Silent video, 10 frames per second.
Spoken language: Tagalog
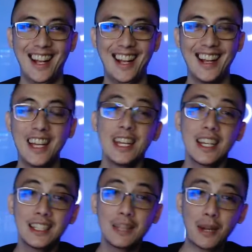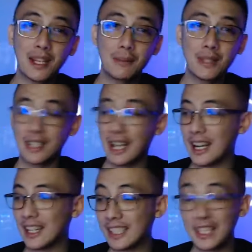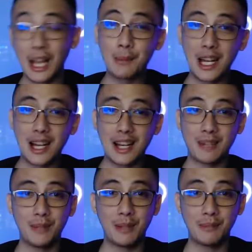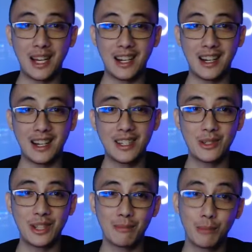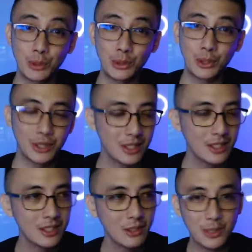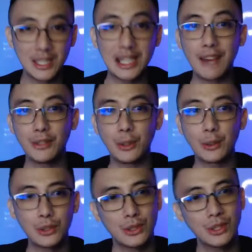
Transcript: Anyway, hindi dahil like life coach na or sabi natin emotionally more aware na kami,